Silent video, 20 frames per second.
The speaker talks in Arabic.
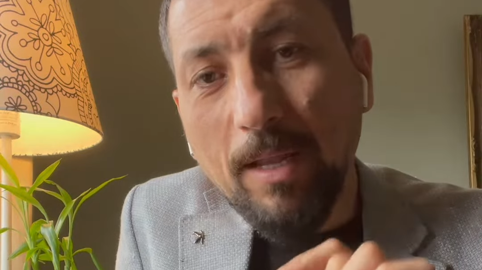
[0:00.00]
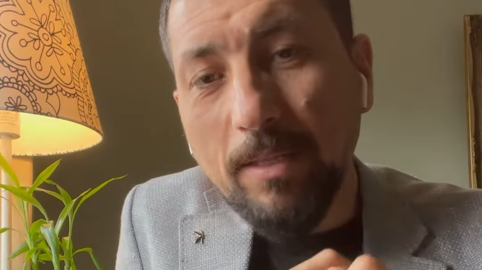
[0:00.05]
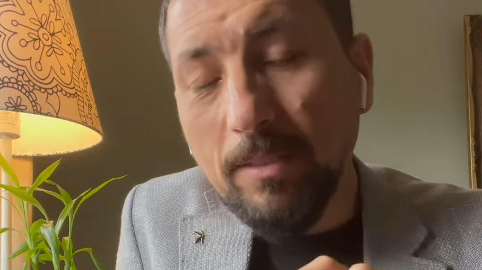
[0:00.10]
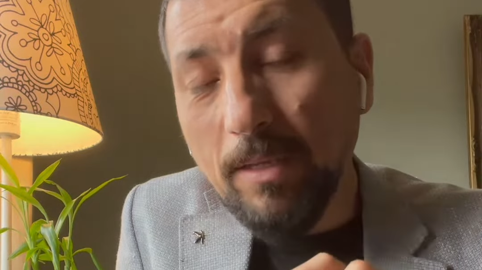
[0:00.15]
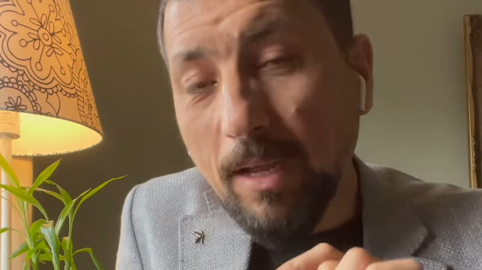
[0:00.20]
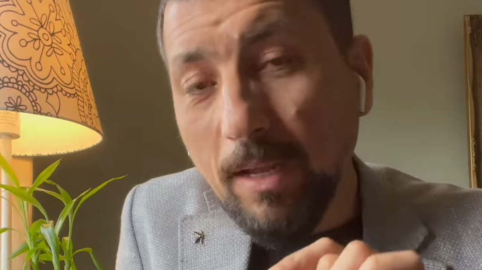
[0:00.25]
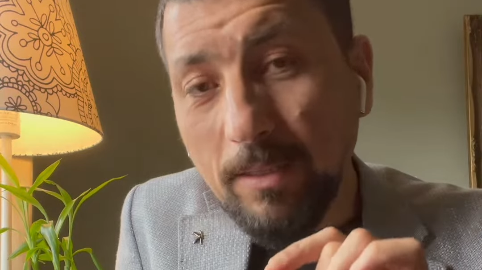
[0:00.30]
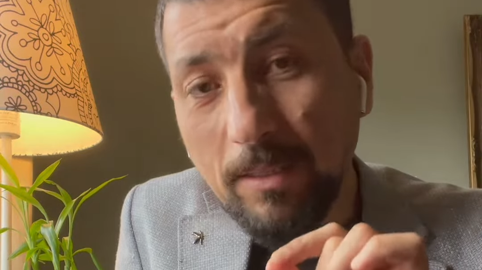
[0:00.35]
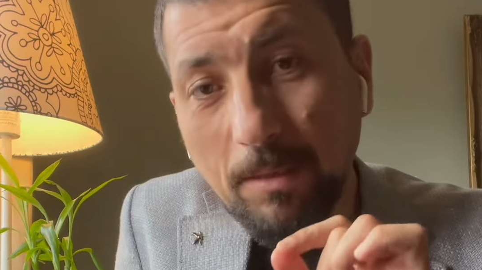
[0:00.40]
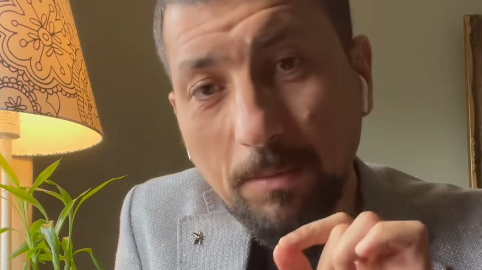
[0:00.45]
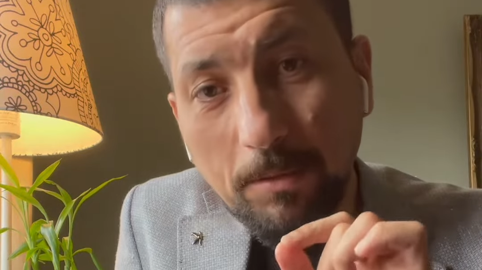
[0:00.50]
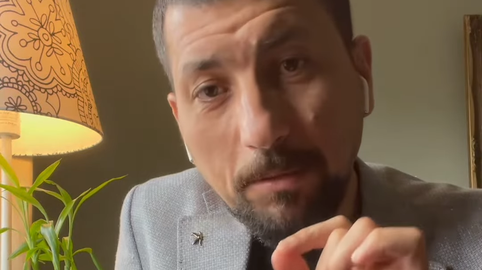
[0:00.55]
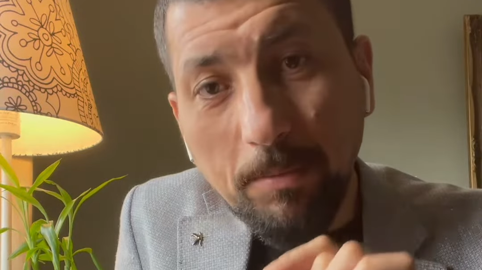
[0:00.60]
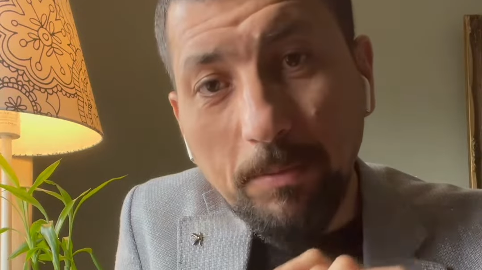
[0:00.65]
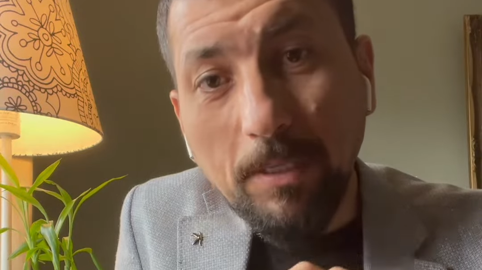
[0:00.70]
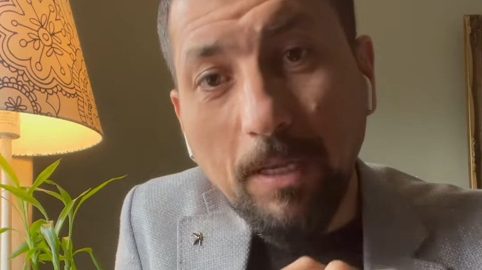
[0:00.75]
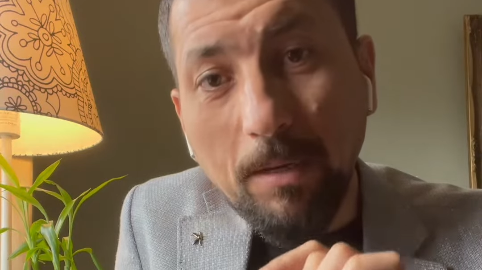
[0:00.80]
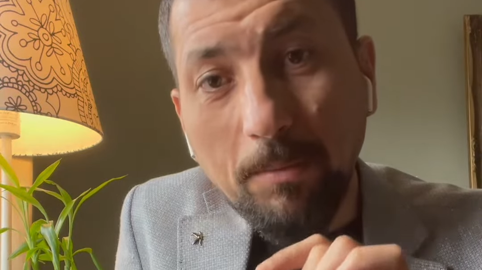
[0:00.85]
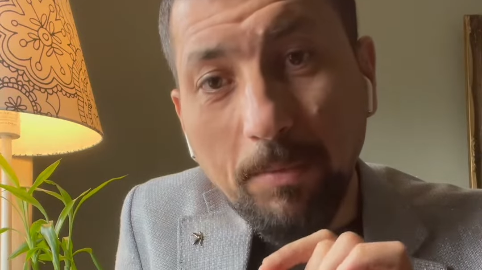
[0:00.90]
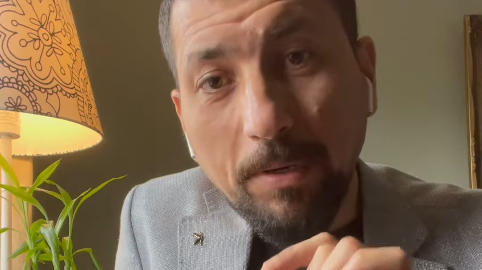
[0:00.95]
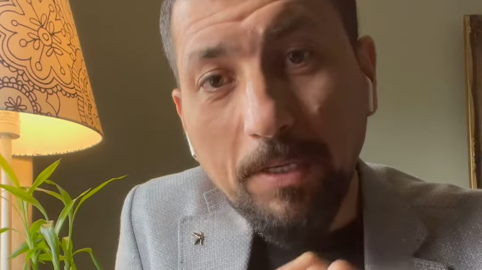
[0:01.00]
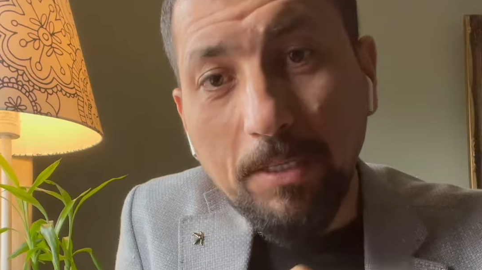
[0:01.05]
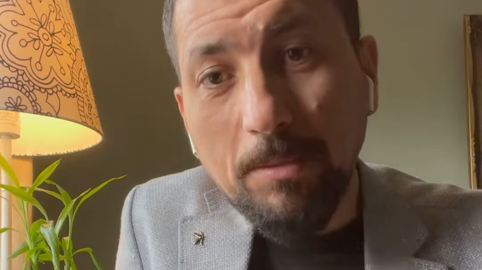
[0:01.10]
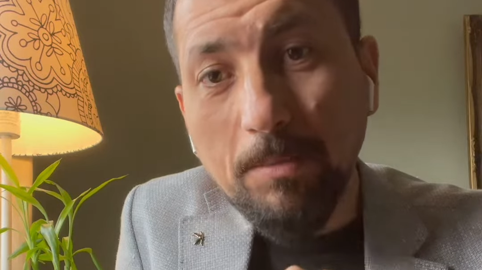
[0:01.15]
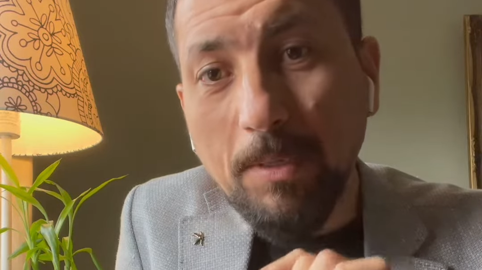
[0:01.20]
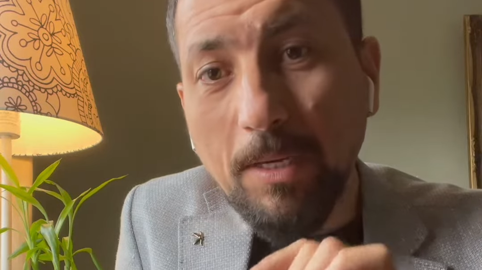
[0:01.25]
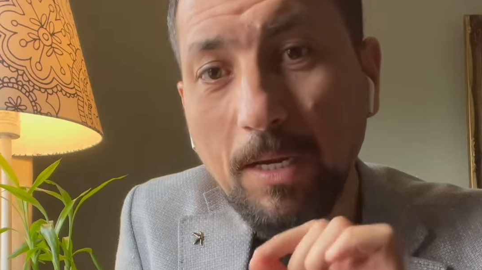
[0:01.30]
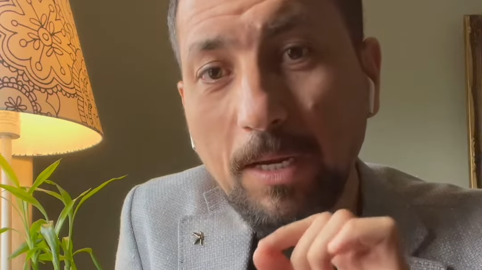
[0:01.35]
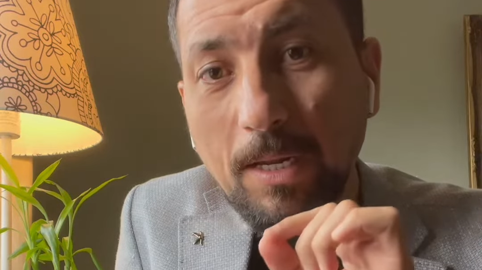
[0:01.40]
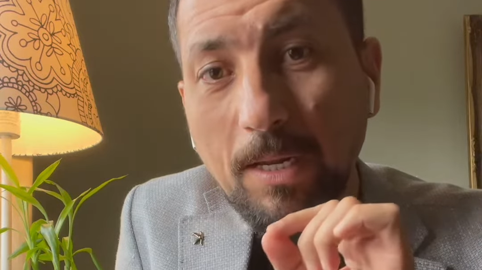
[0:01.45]
تقدمت بطلب
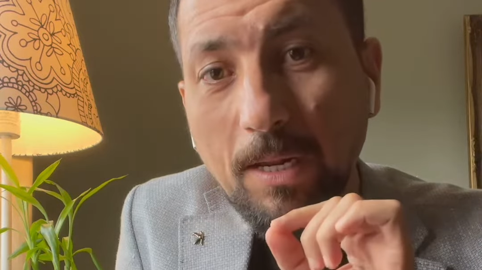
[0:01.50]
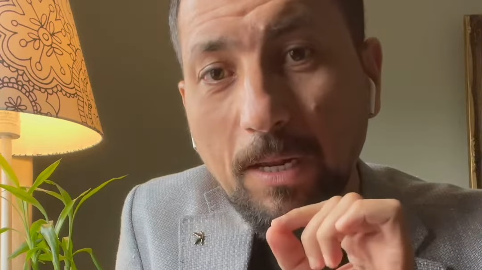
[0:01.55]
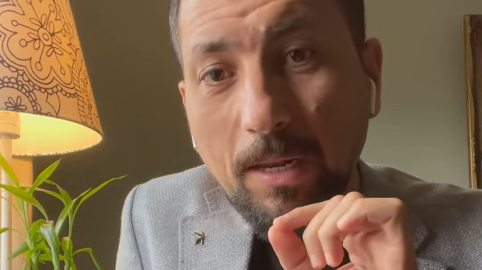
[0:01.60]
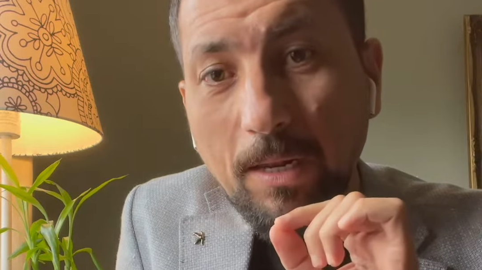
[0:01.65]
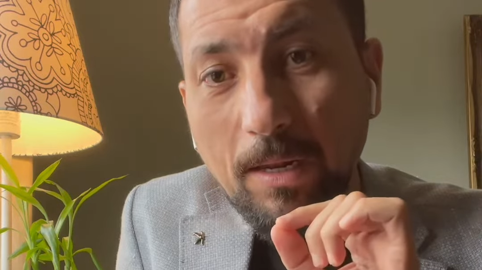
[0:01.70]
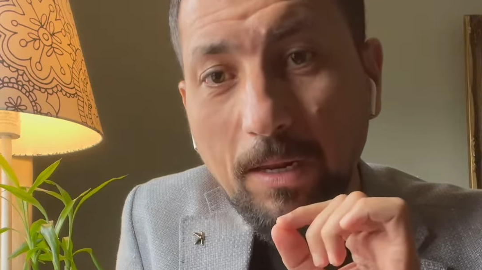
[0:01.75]
رسمي إلى